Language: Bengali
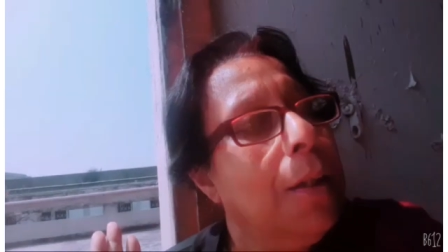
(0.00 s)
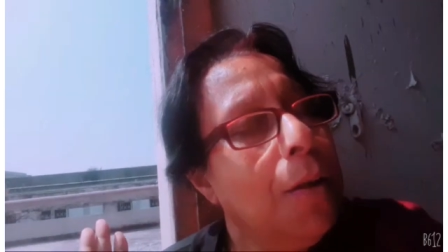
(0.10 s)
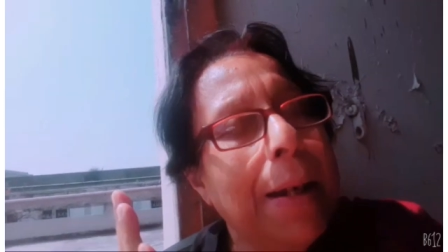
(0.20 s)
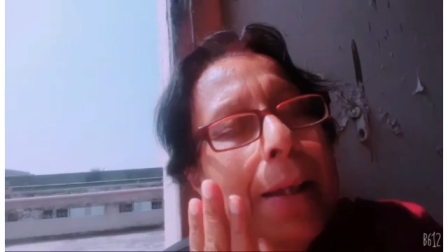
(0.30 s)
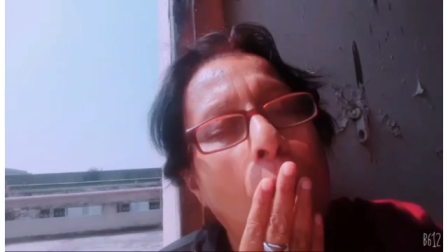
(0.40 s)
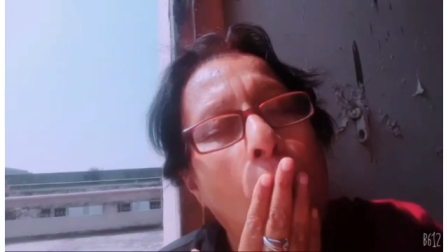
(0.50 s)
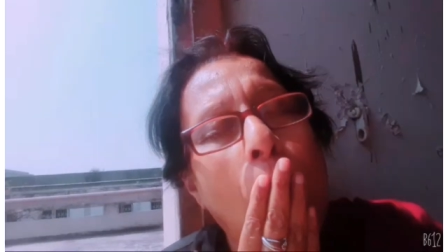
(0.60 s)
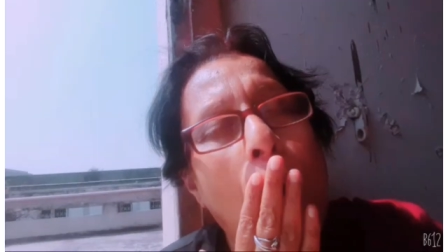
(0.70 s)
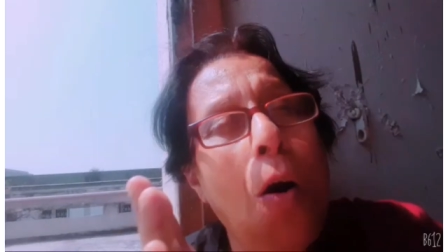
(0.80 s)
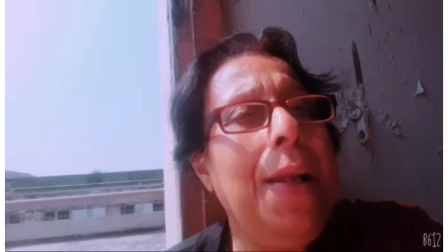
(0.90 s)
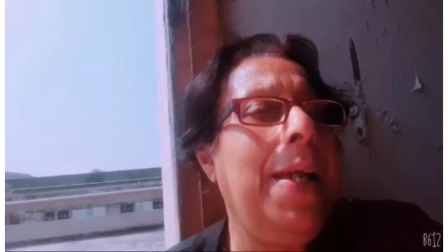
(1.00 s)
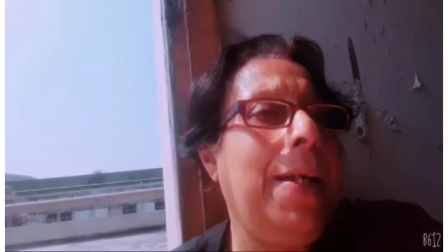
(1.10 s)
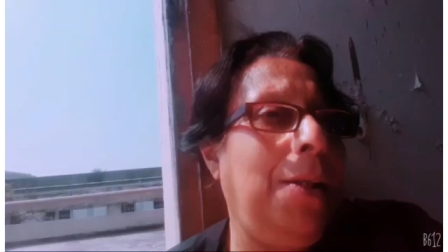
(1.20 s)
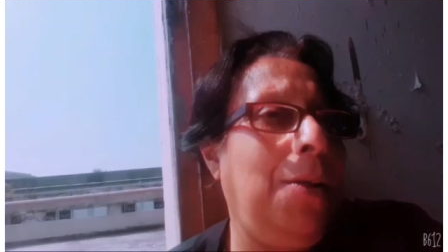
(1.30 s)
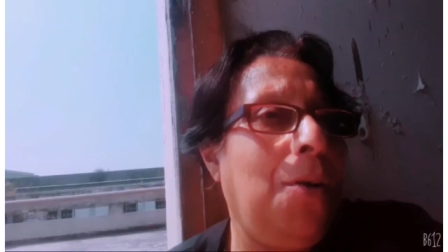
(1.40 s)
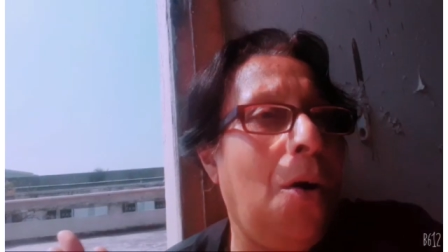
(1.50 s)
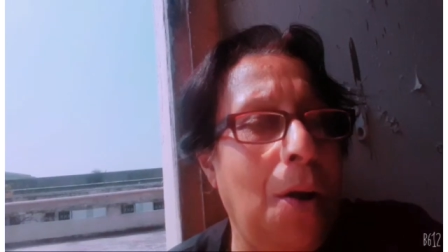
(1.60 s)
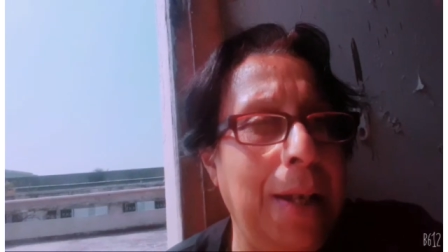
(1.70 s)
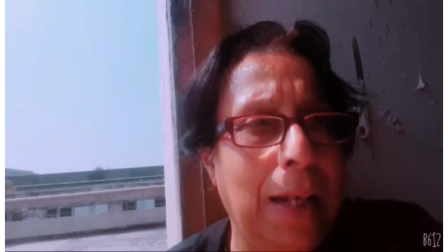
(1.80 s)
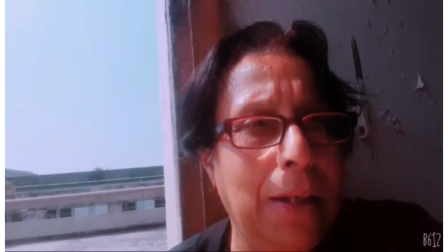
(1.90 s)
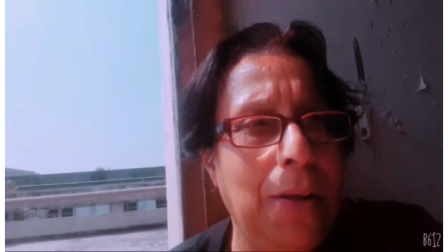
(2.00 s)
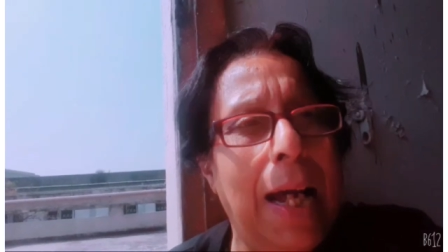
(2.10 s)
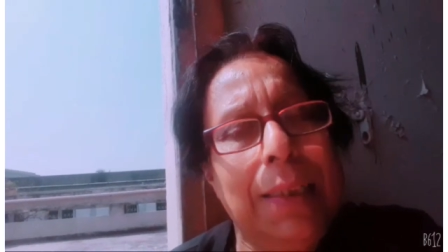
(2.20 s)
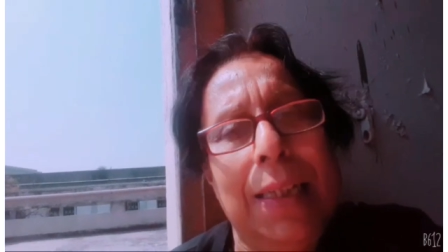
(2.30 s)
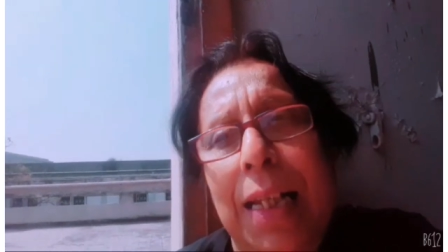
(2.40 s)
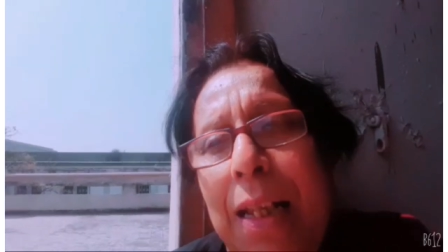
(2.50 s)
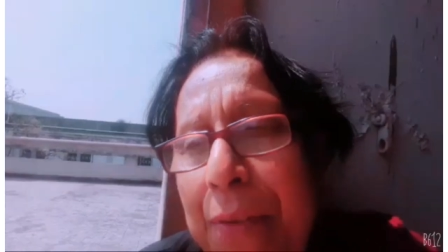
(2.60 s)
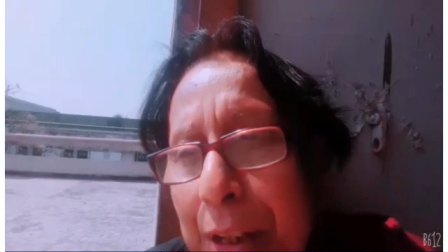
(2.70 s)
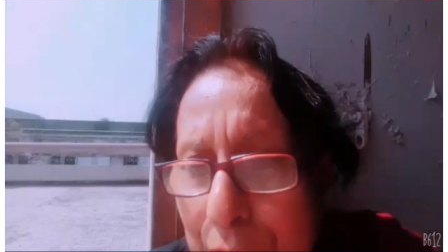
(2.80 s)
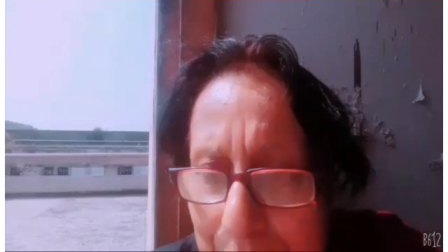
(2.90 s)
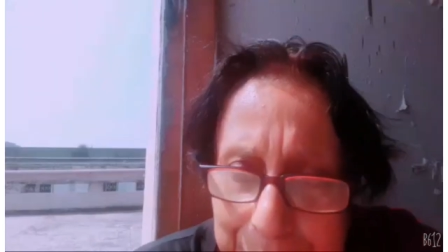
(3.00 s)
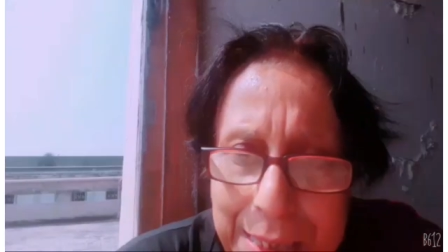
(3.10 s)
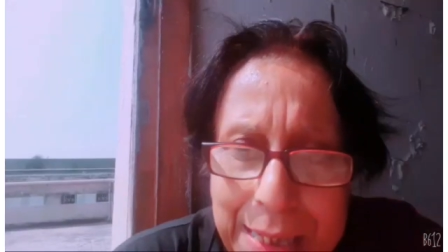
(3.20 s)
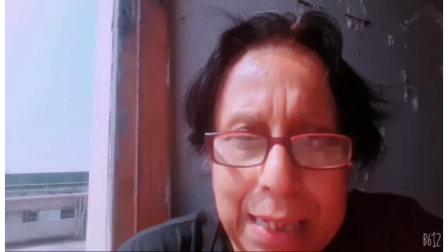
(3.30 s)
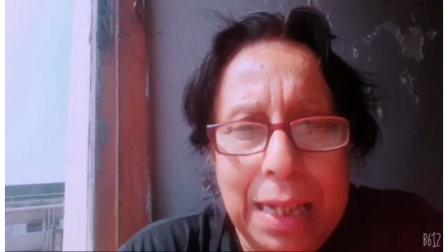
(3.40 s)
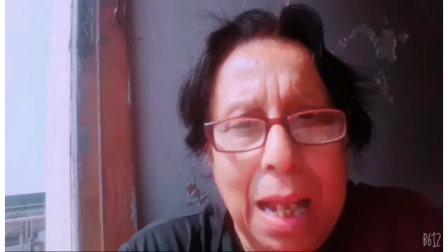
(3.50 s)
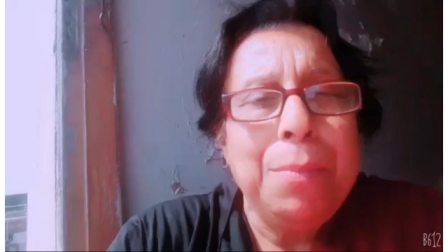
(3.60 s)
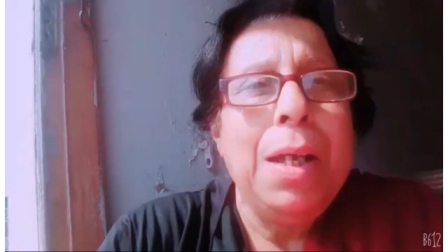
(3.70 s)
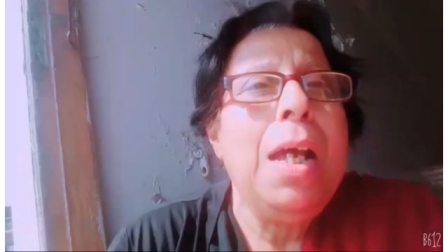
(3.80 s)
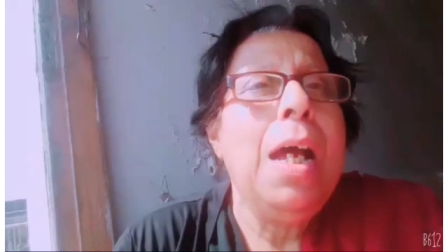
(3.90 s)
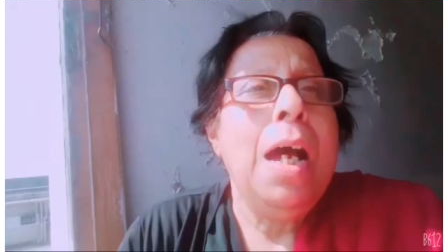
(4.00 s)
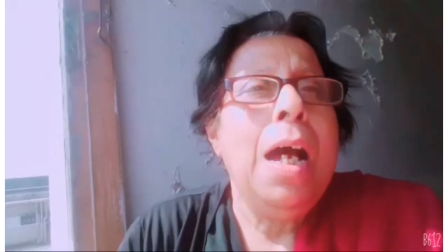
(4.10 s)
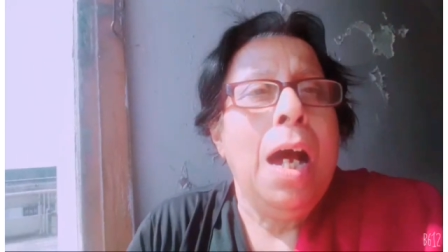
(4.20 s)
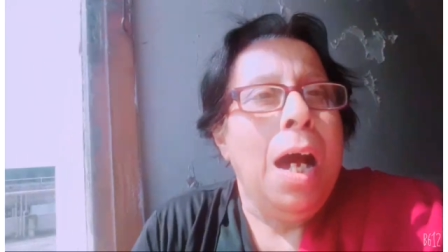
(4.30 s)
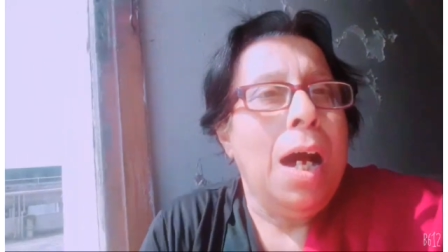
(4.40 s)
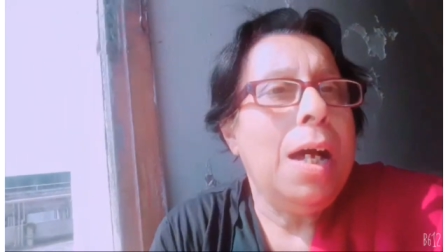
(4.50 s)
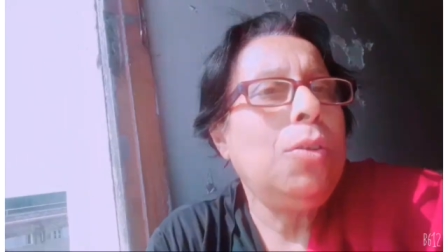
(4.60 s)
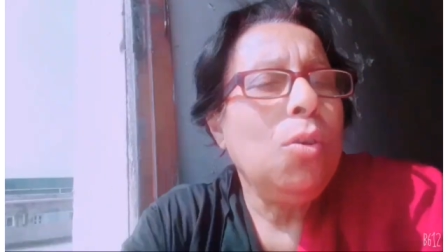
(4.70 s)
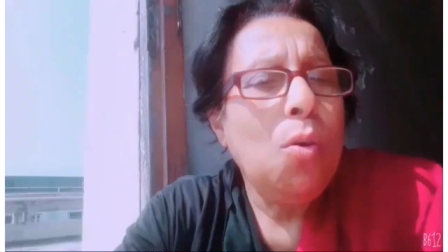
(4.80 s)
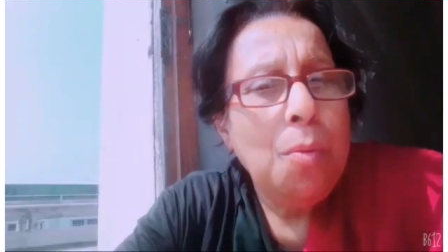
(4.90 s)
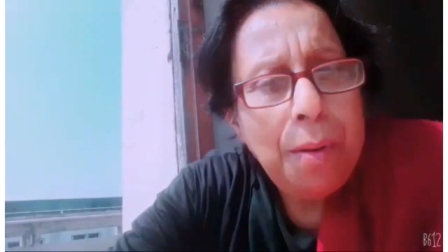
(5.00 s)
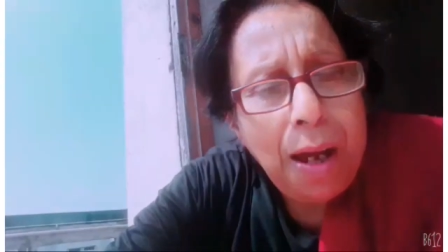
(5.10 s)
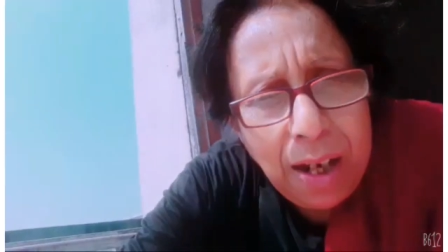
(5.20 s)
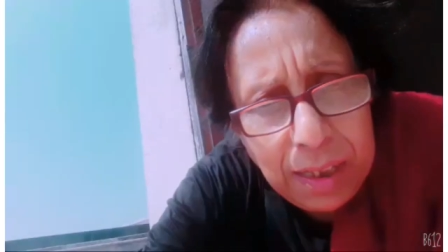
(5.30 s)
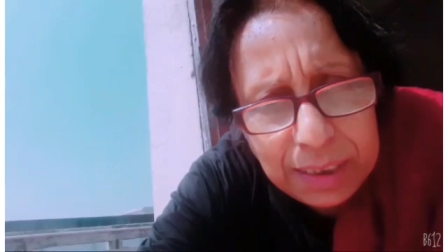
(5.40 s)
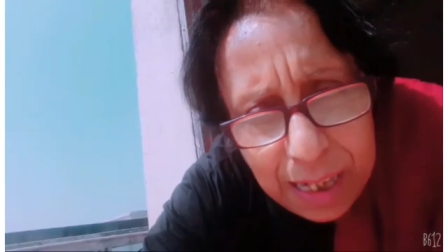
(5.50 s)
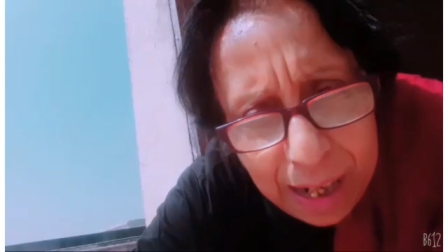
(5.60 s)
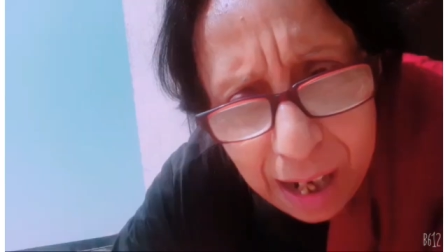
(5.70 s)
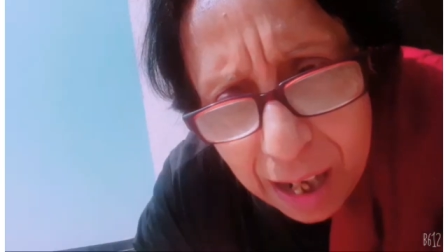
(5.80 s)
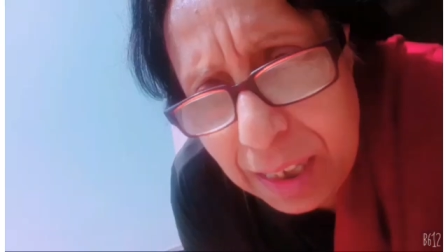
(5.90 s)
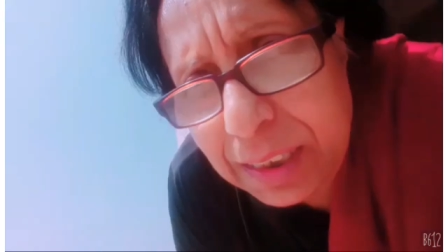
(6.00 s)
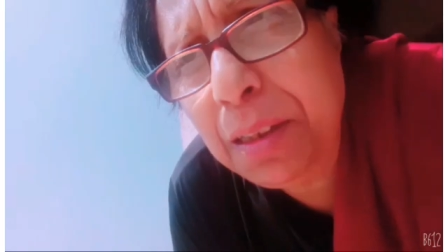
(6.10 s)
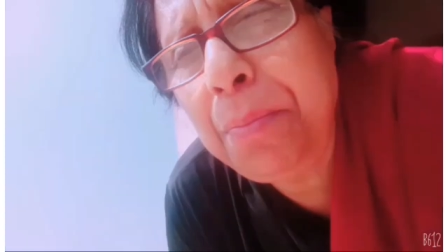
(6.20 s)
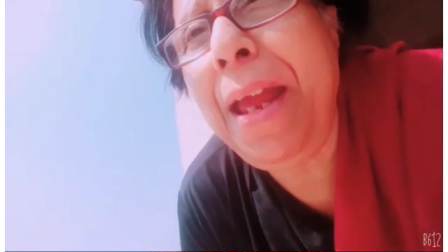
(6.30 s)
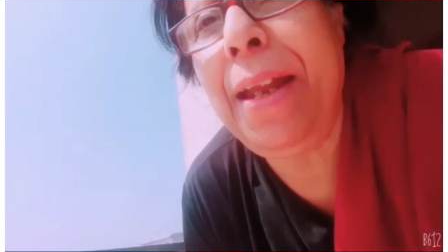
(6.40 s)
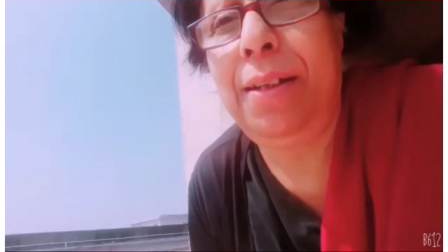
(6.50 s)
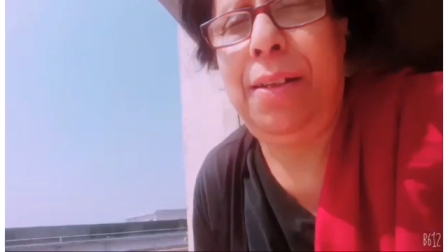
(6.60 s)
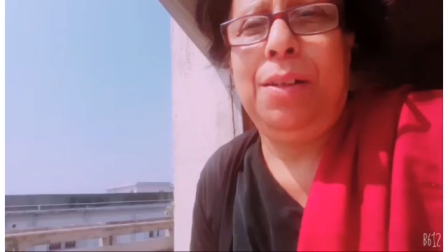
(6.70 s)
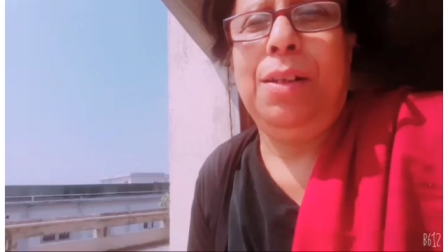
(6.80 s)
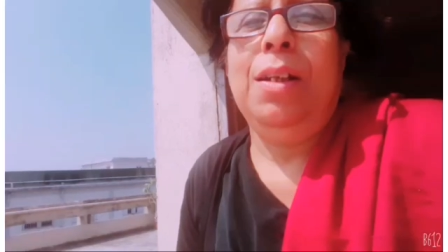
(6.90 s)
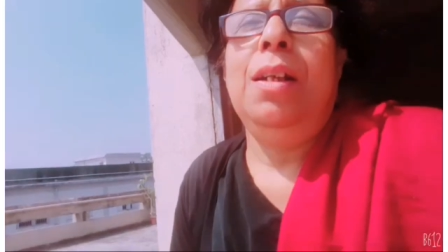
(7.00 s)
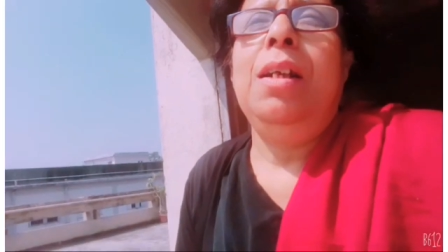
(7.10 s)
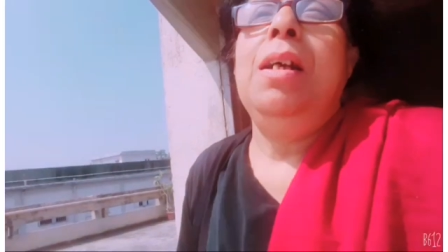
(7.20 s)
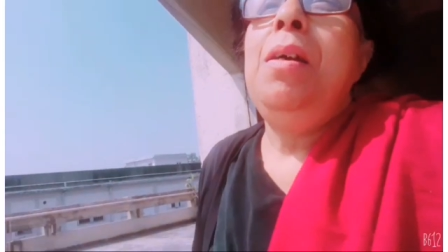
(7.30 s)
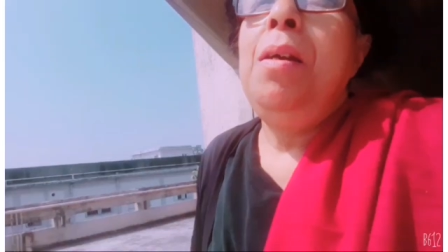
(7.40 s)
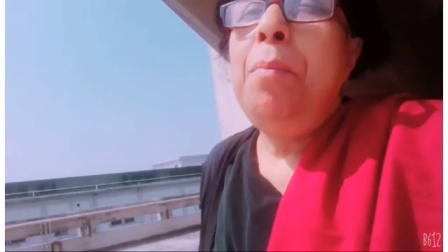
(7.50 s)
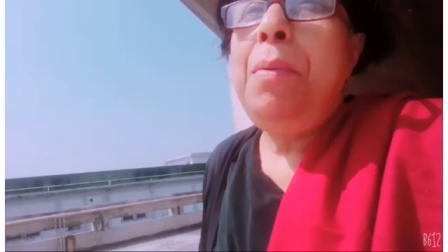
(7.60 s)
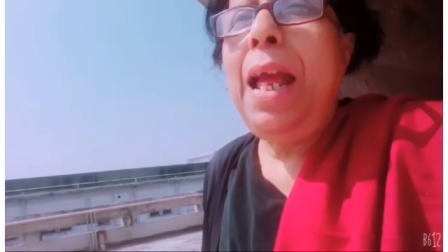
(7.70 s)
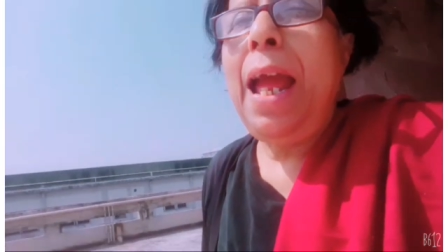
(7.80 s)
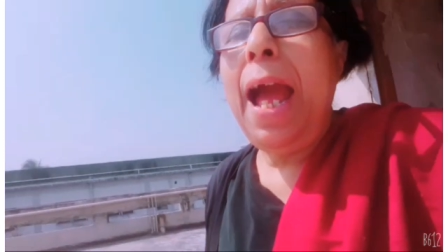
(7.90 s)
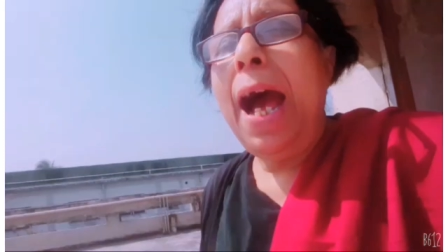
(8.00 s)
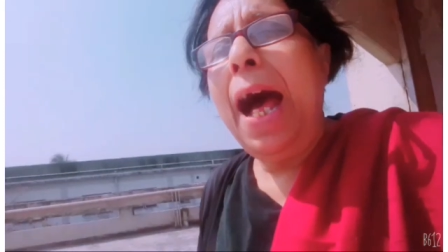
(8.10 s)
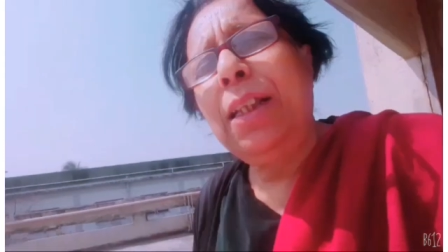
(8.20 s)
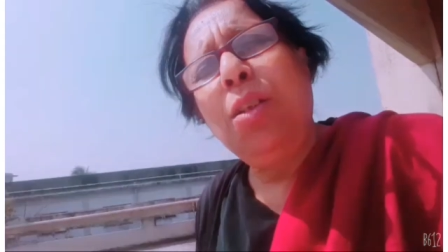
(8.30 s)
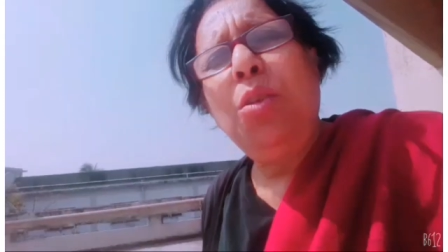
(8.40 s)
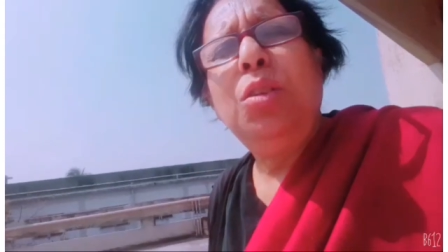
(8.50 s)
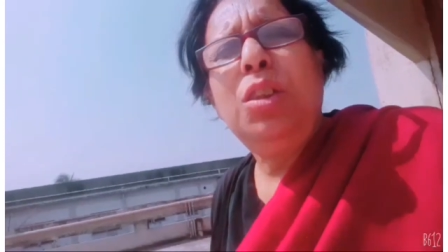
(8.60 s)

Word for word: তোমাকে অনেক আদর অনেক আদর আজকে যে ভিডিওটা আমি দেখলাম আর তোমার যে হাজবেন্ড মানে এত